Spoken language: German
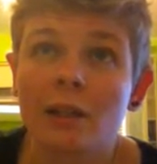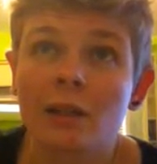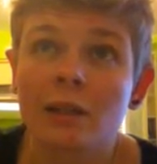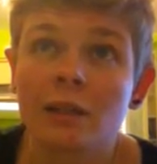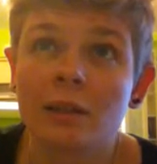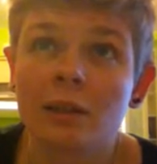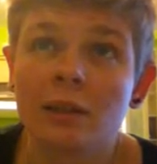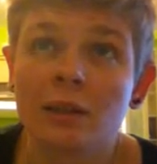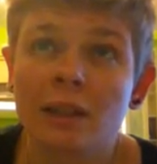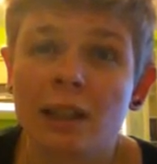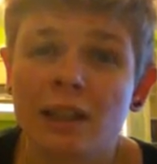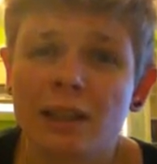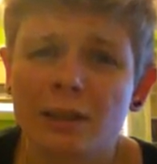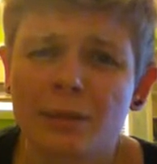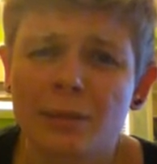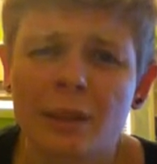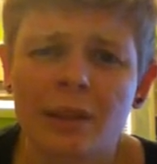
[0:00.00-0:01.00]
Äh, die
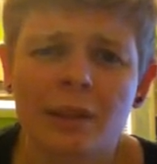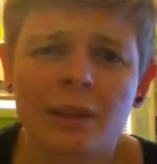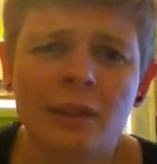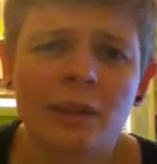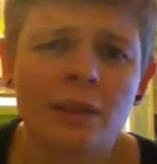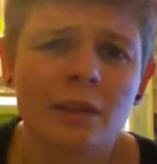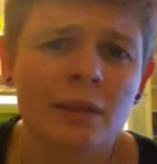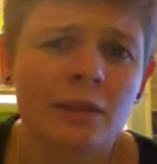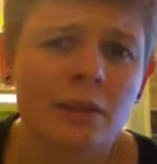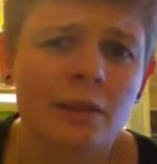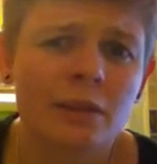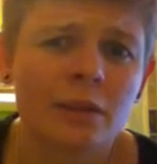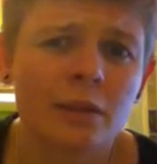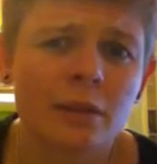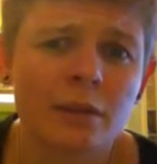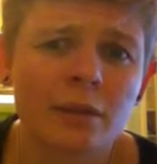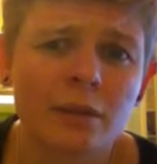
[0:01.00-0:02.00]
hat, meine ich,
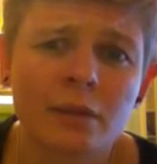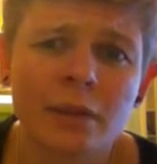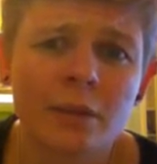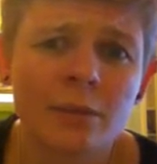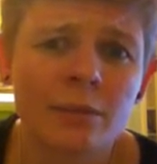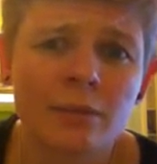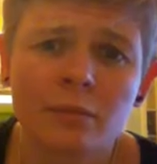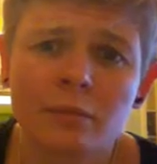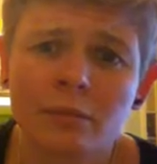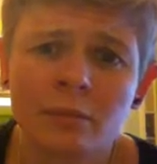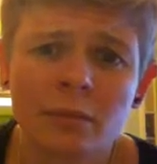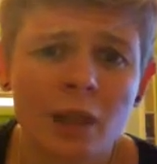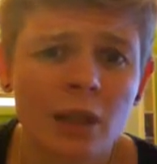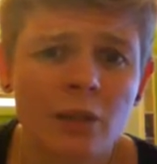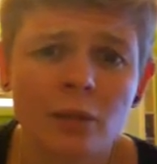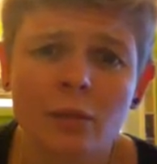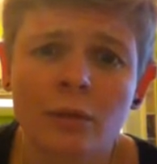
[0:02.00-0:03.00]
7,
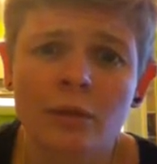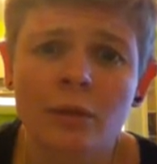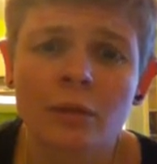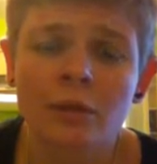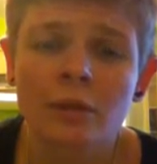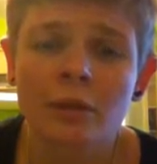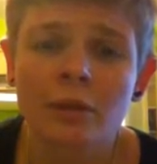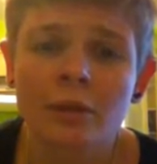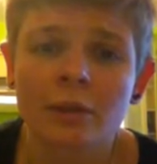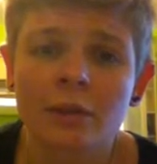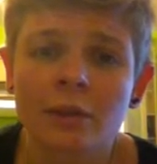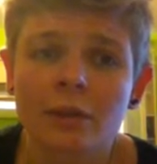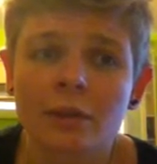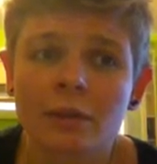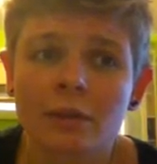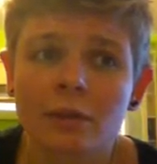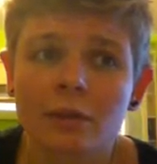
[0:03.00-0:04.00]
8 Euro
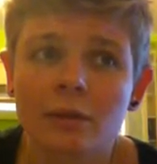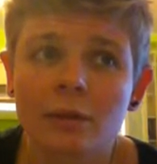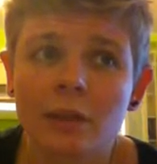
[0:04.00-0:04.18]
gekostet.